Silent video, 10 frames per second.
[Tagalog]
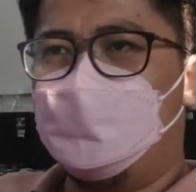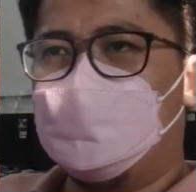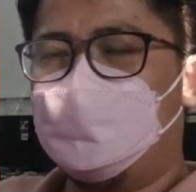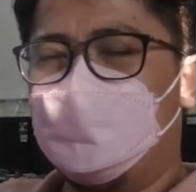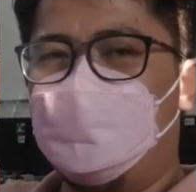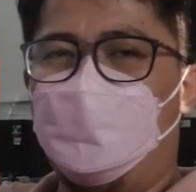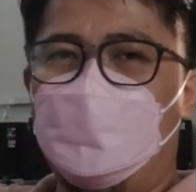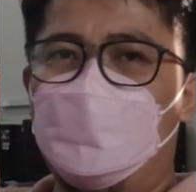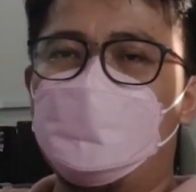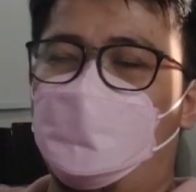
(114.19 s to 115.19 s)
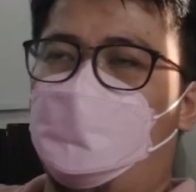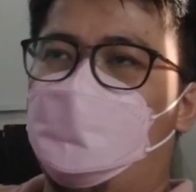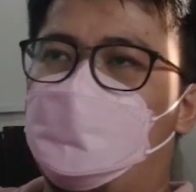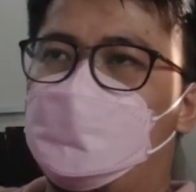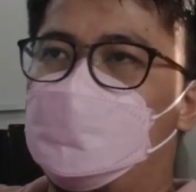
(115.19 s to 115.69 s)

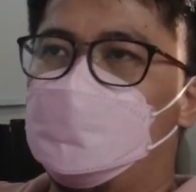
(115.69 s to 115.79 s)
specifications,